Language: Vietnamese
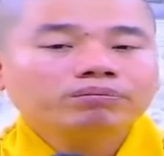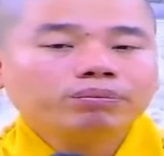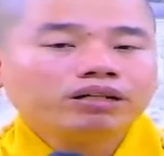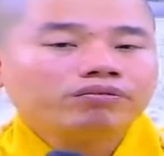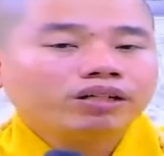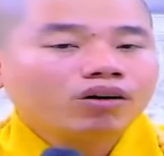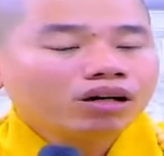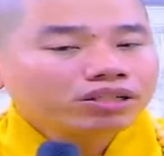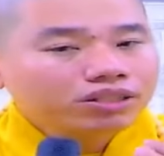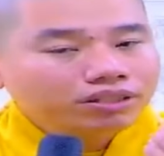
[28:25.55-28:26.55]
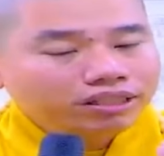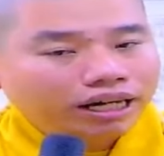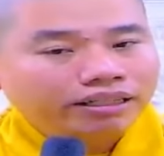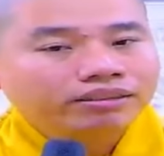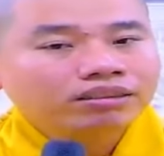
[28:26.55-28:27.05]
mình phải có cái sự
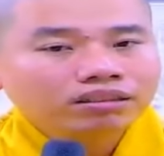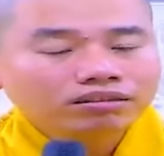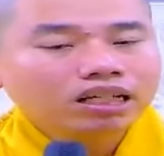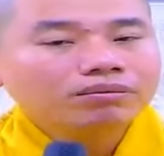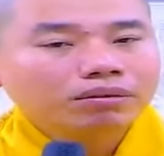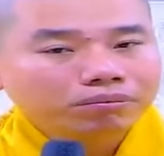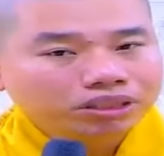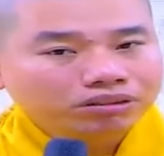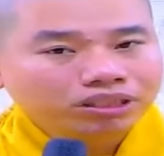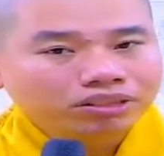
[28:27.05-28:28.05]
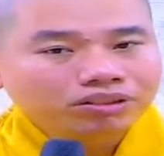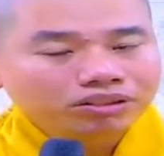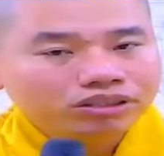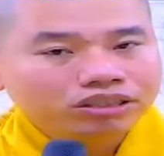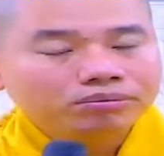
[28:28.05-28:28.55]
nhận thức để mà mình chỉnh
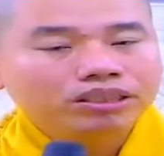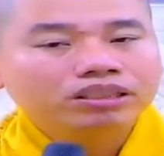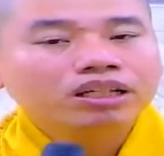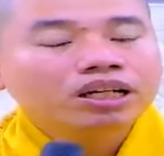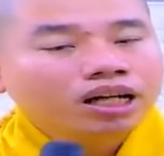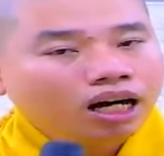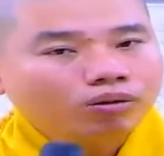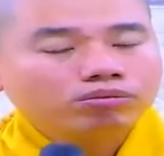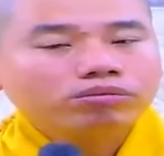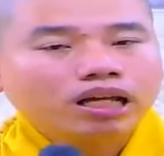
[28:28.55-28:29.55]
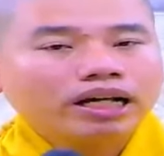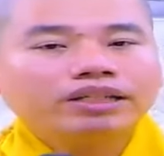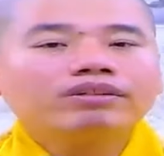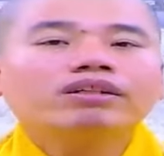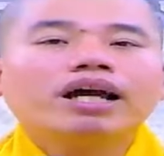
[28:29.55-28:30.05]
sửa mình học
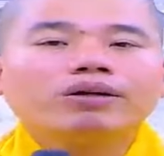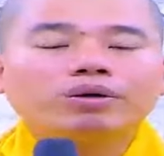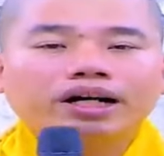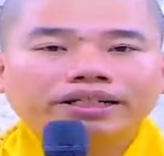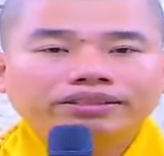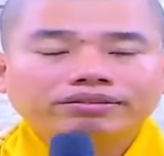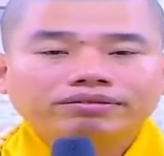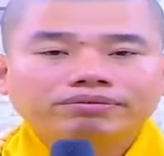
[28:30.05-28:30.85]
lại cho nó đàng hoàng